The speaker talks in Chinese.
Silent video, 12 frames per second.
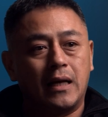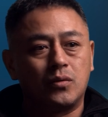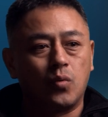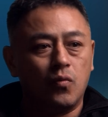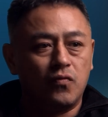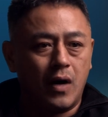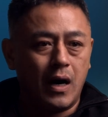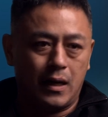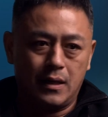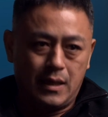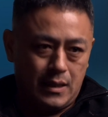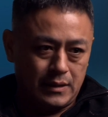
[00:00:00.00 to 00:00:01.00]
东方哈，
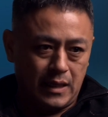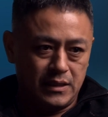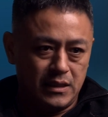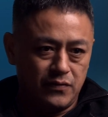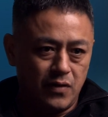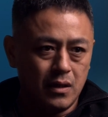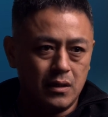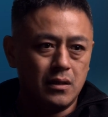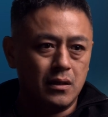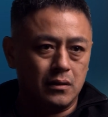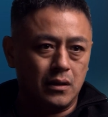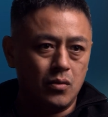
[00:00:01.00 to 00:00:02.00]
在西方
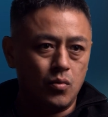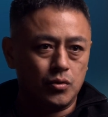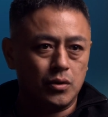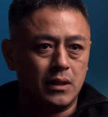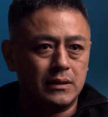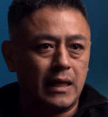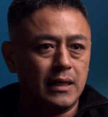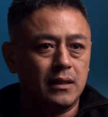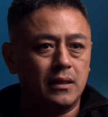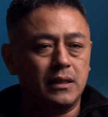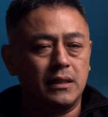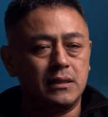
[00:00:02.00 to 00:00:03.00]
可能我觉得，在一
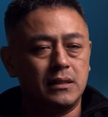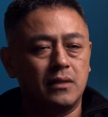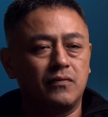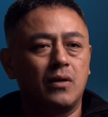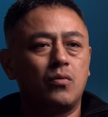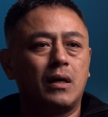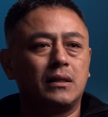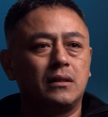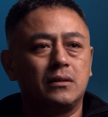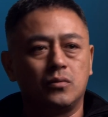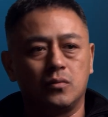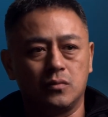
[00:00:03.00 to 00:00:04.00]
个理性的文化的
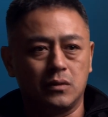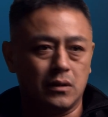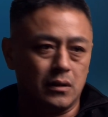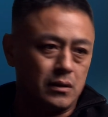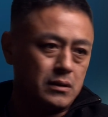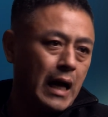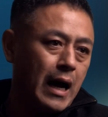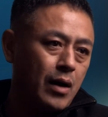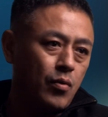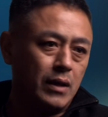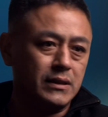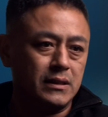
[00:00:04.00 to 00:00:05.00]
那种那个大
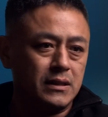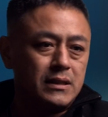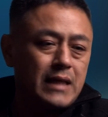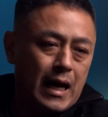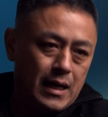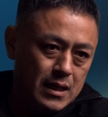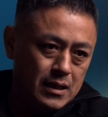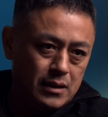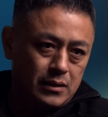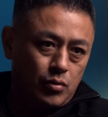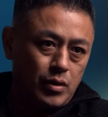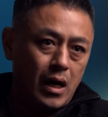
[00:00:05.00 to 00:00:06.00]
环境之下，
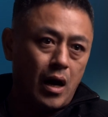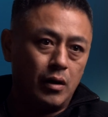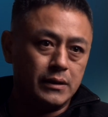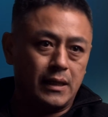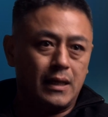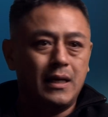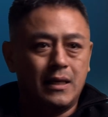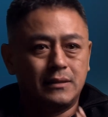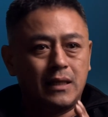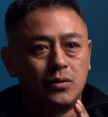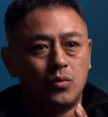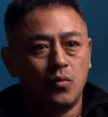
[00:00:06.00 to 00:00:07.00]
可能会好一些。
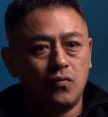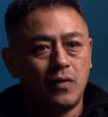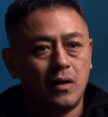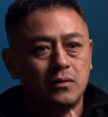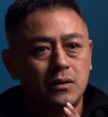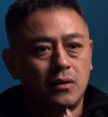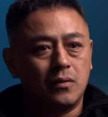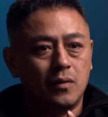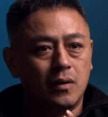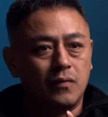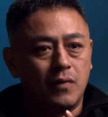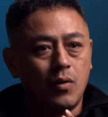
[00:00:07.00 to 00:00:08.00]
在东方的
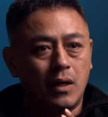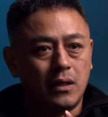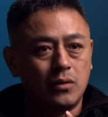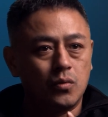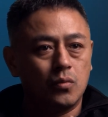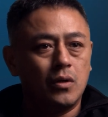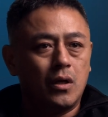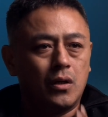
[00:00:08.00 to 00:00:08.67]
呃文化当中，